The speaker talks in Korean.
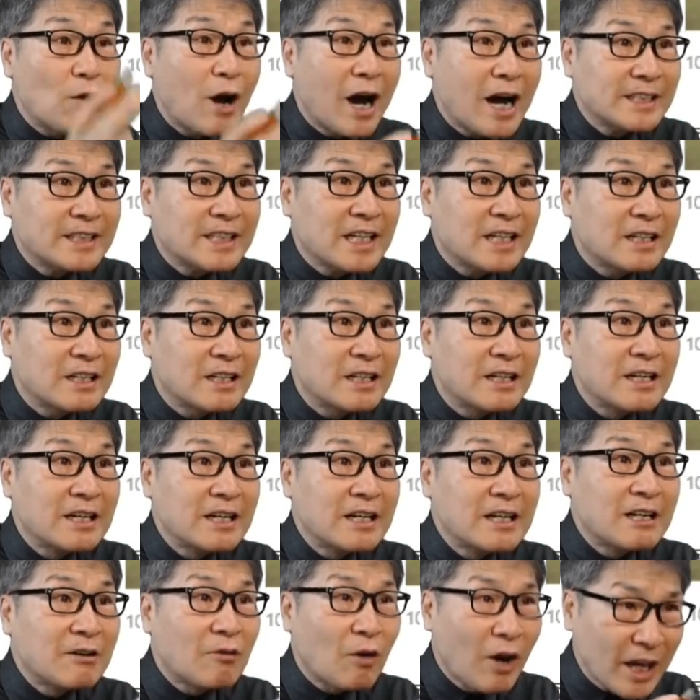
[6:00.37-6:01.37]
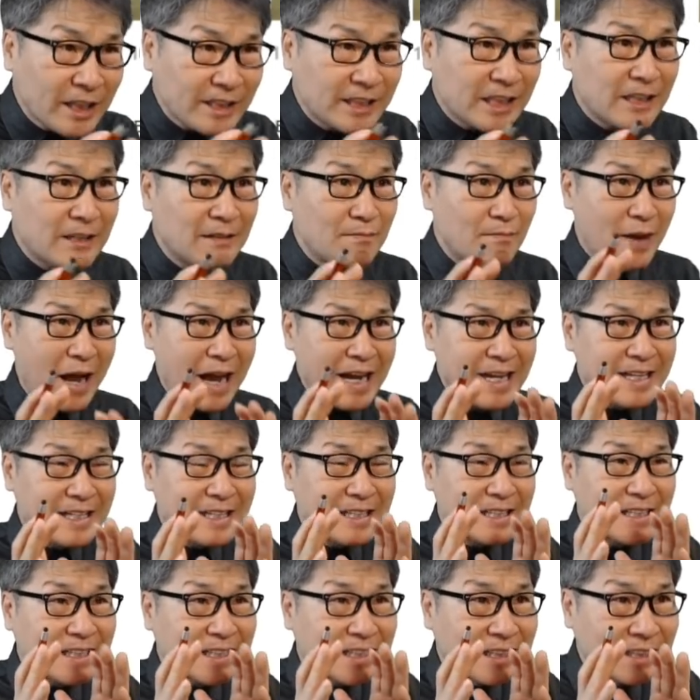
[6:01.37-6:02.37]
화제를 화제를 많이
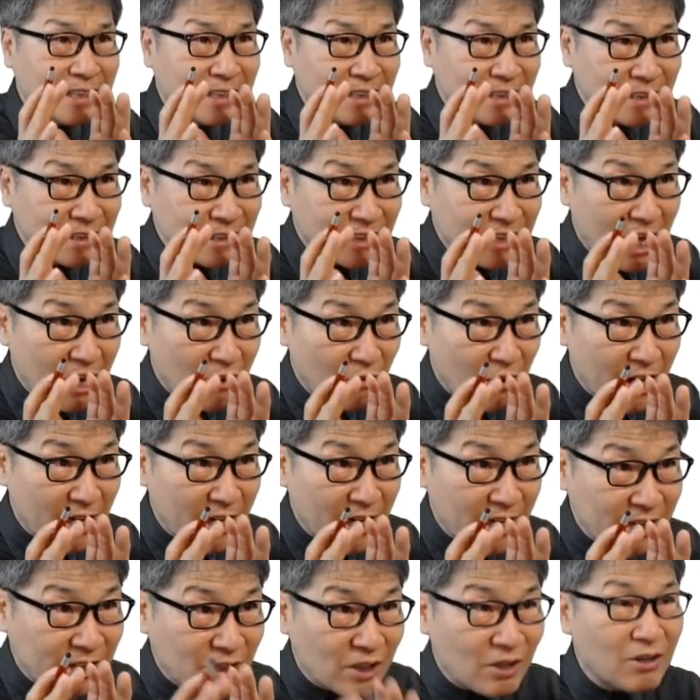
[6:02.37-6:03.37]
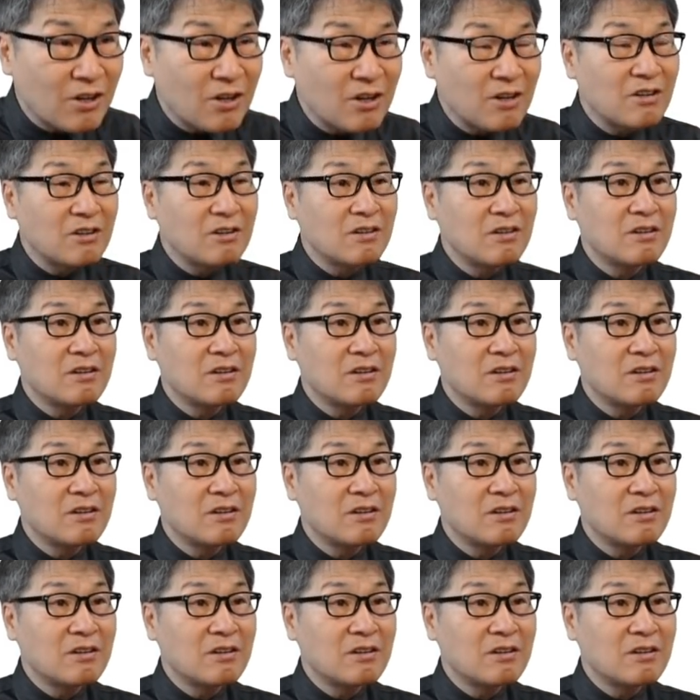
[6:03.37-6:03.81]
끄는 상황에서